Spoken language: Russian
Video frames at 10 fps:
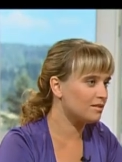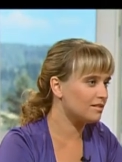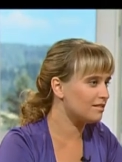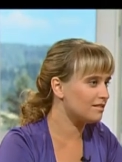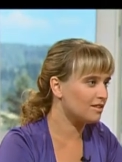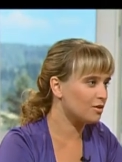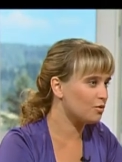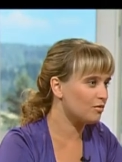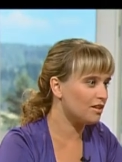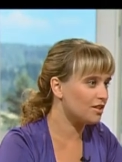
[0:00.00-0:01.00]
было
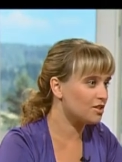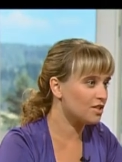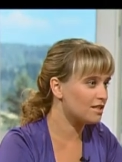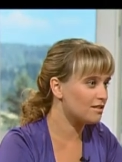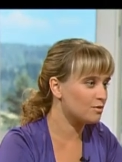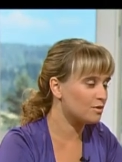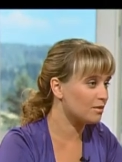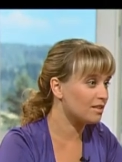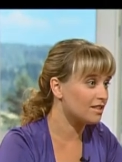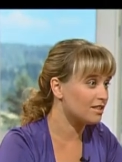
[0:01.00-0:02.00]
такое великое счастье вот
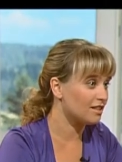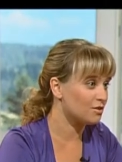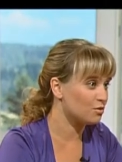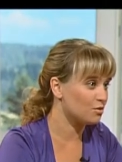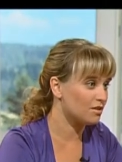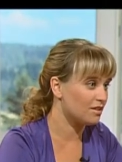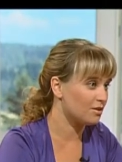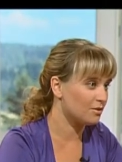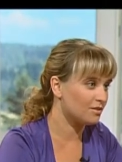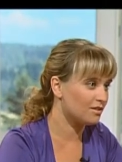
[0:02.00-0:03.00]
смотреть каждую
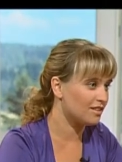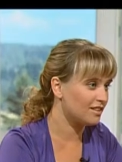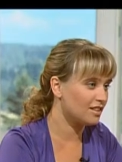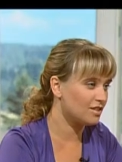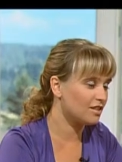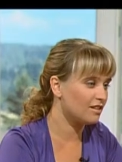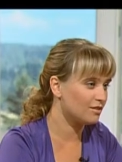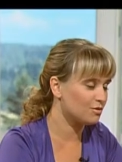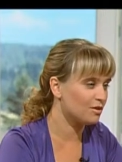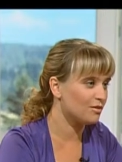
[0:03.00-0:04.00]
серию. И я
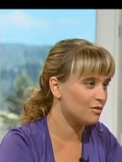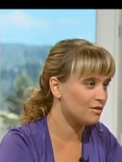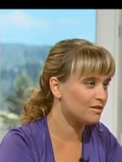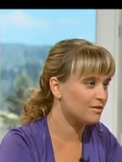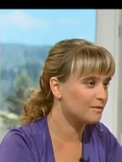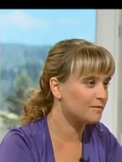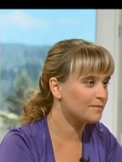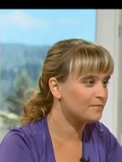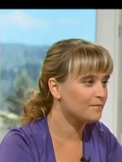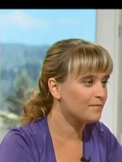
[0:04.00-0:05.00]
ждала с удовольствием.
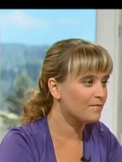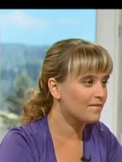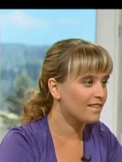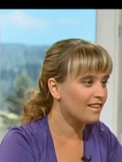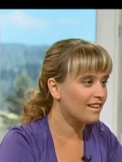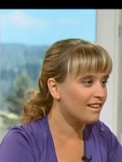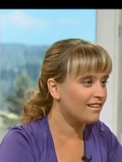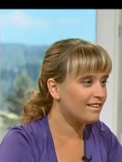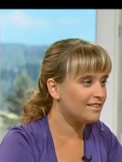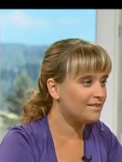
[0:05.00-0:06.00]
То есть